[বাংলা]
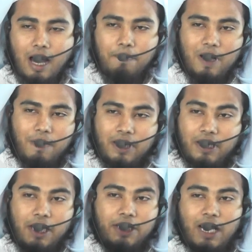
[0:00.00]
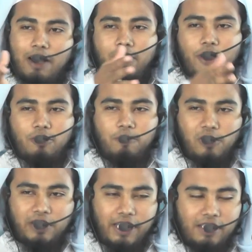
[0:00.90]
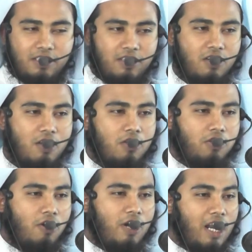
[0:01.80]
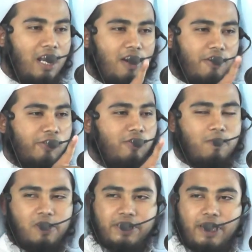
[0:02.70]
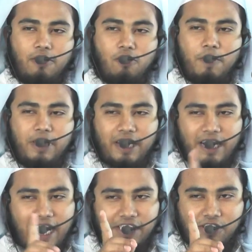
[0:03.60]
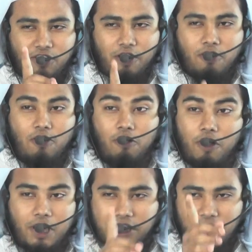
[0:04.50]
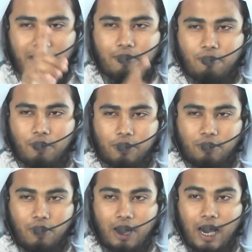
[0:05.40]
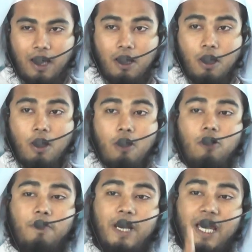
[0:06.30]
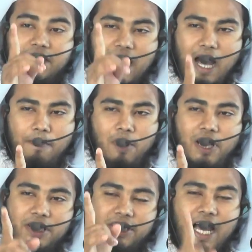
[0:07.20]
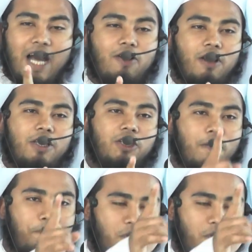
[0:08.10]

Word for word: আপনি আমাদেরকে ইশারা করে একটু বলতেন তখন আল্লাহ রসুল বলছেন নবীদের কাজ নয় কখনো ইশারায় কোনো কিছু করা নবীরা যা বলেন যা করেন সব